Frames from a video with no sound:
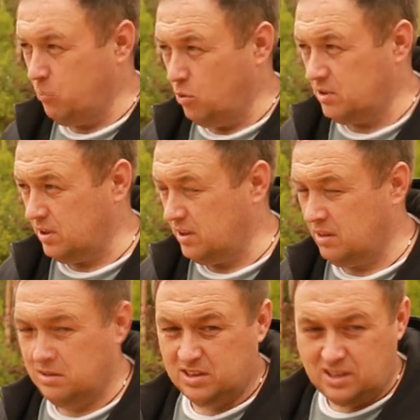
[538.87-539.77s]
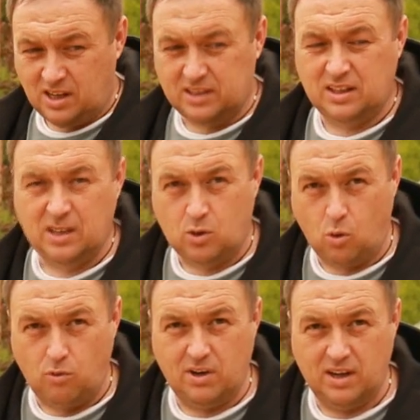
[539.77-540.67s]
ремонта скатная
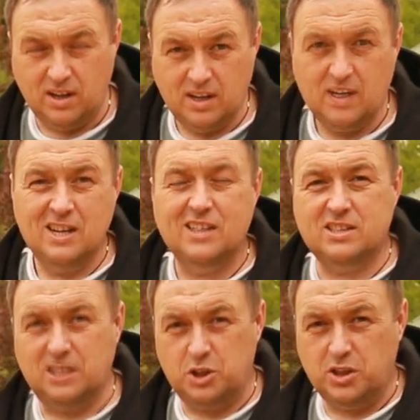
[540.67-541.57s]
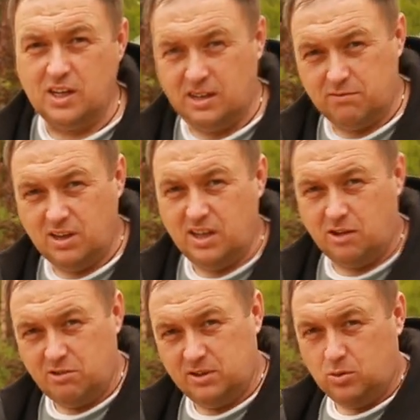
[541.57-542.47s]
кровля значительно
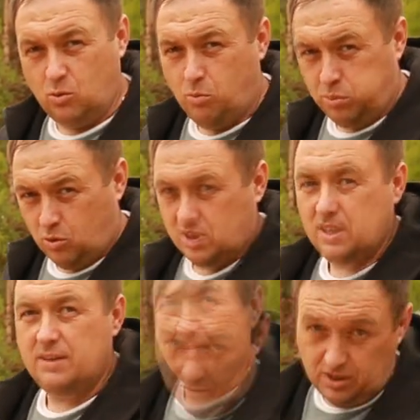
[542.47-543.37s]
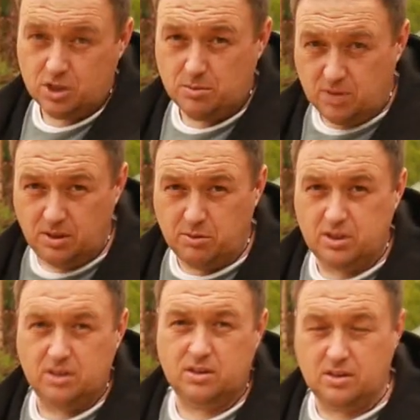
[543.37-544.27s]
выигрывает у плоской. В нашем климате,